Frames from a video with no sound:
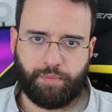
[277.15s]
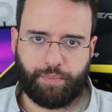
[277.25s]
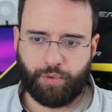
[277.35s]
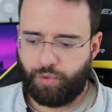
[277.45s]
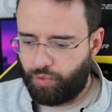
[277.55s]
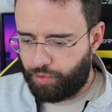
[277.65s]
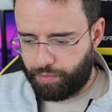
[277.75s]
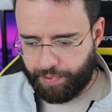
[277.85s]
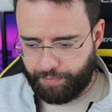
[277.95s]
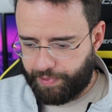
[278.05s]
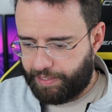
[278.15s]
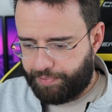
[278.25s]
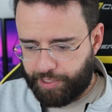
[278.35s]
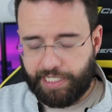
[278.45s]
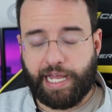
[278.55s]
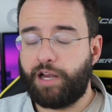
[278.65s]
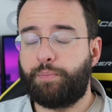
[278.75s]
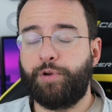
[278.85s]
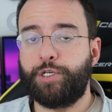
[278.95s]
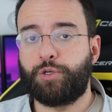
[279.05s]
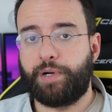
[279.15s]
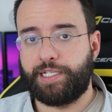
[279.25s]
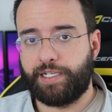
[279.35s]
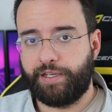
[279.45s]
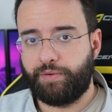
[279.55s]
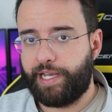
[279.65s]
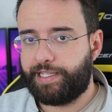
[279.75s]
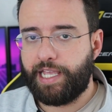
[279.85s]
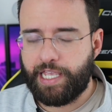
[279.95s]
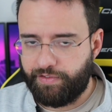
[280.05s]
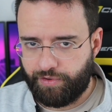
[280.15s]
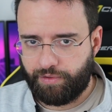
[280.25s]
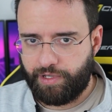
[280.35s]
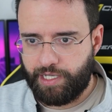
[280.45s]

para o cenário político brasileiro é terrível.